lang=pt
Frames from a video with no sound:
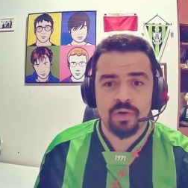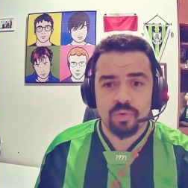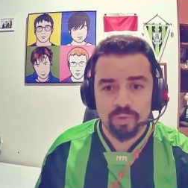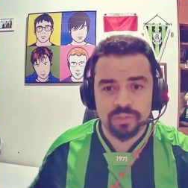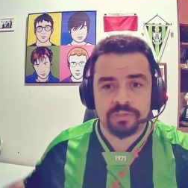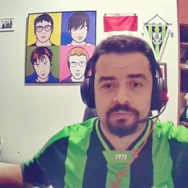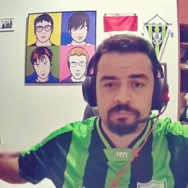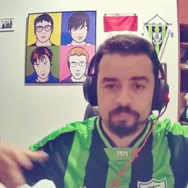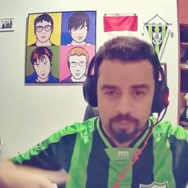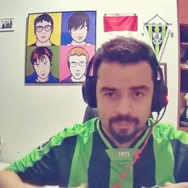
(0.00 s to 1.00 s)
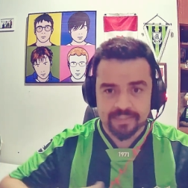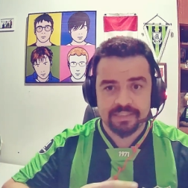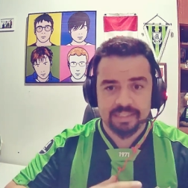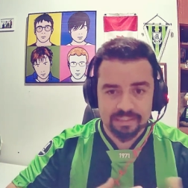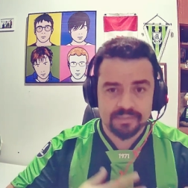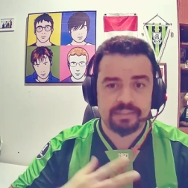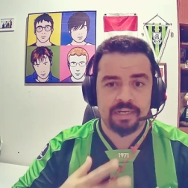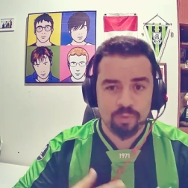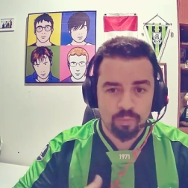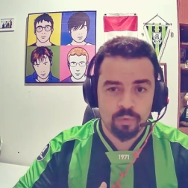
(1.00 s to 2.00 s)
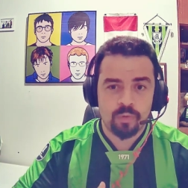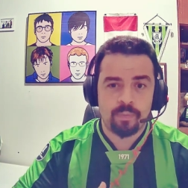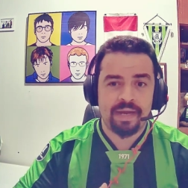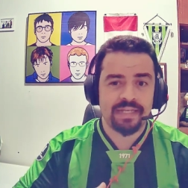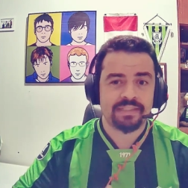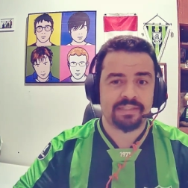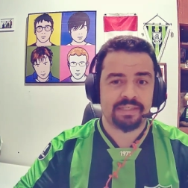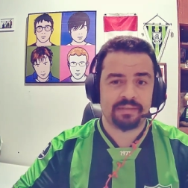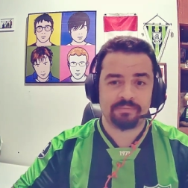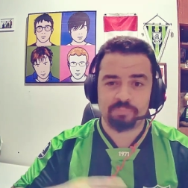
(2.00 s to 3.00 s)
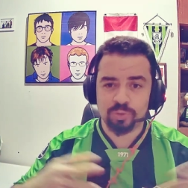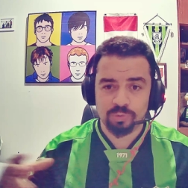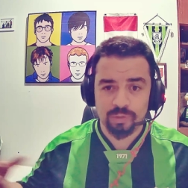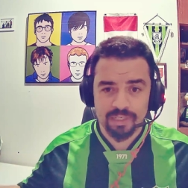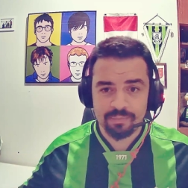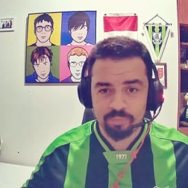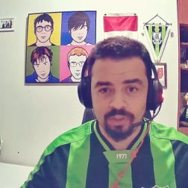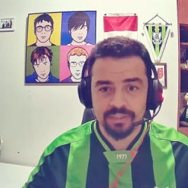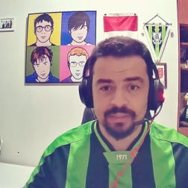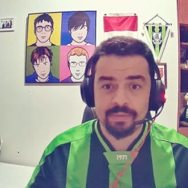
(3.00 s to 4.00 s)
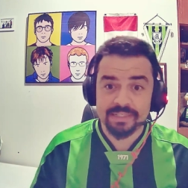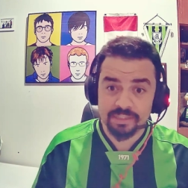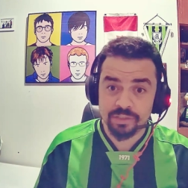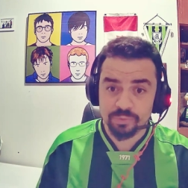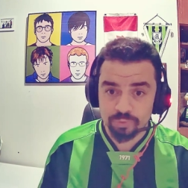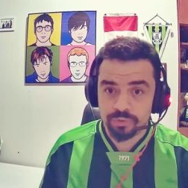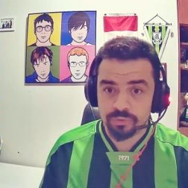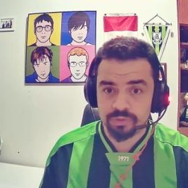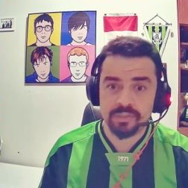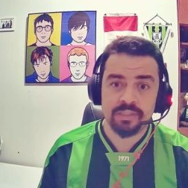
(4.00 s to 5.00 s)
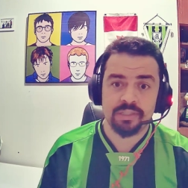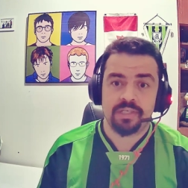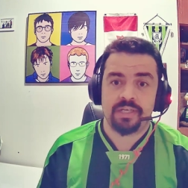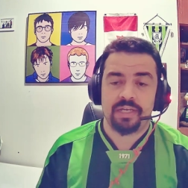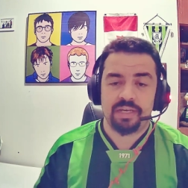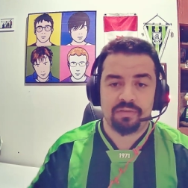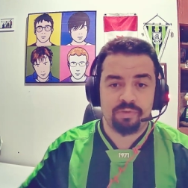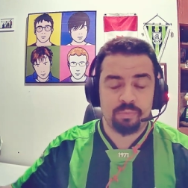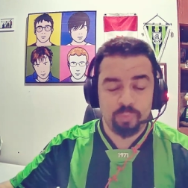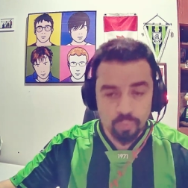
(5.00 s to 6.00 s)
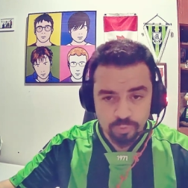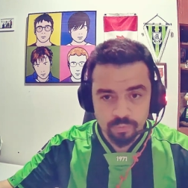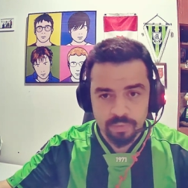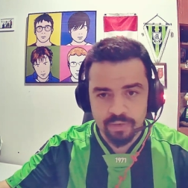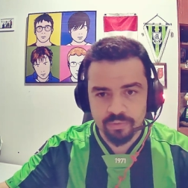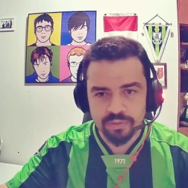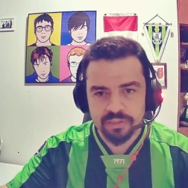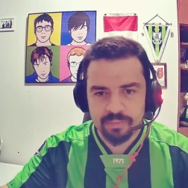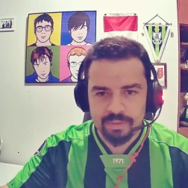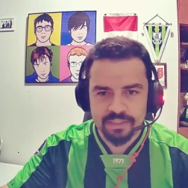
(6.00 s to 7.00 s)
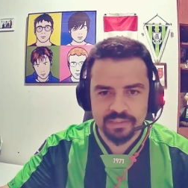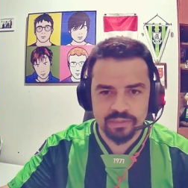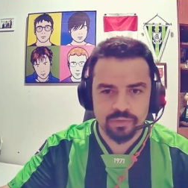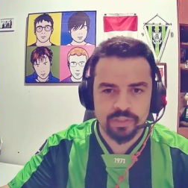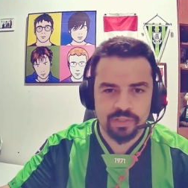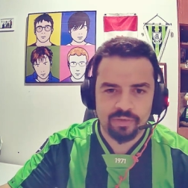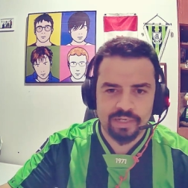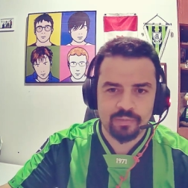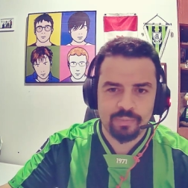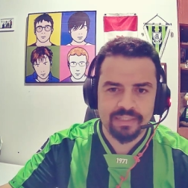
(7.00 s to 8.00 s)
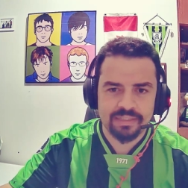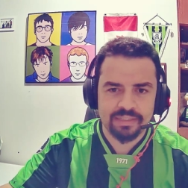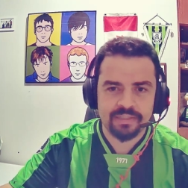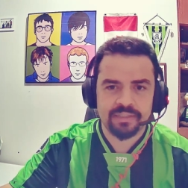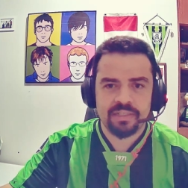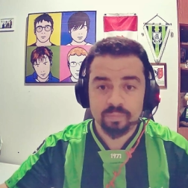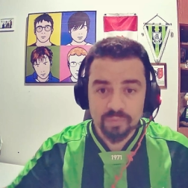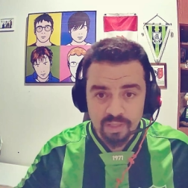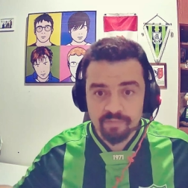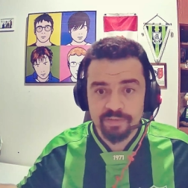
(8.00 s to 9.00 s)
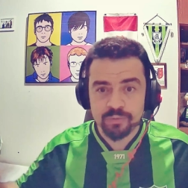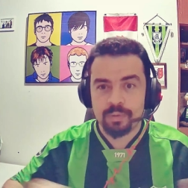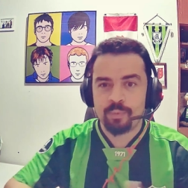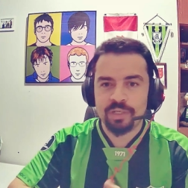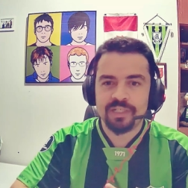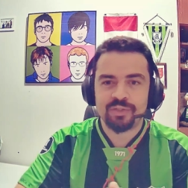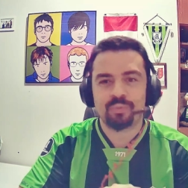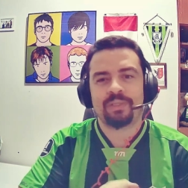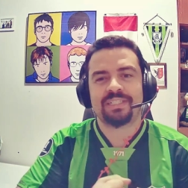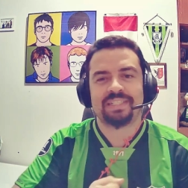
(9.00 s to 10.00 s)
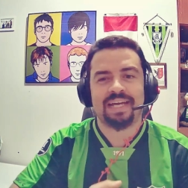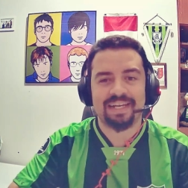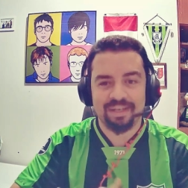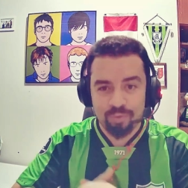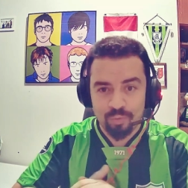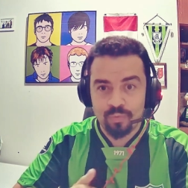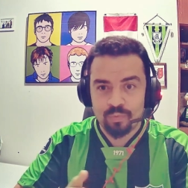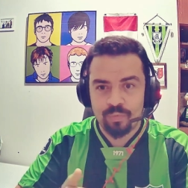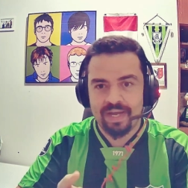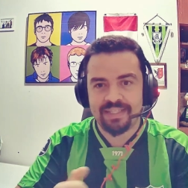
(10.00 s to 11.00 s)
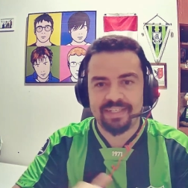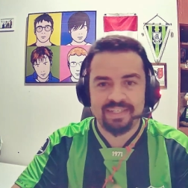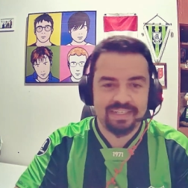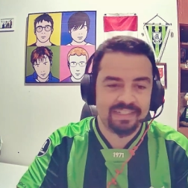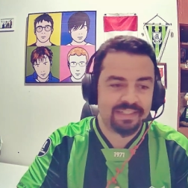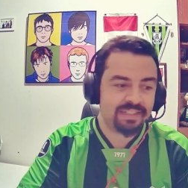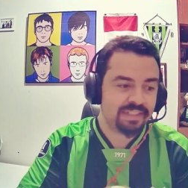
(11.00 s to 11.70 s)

Hoje, uma partida que ele treinou um pouco mais, mostrou que ele pode ser bastante útil sim. Ele foi muito bem hoje na partida, jogando no lugar do Maidana. Fez uma boa dupla de zaga com o Éder ali.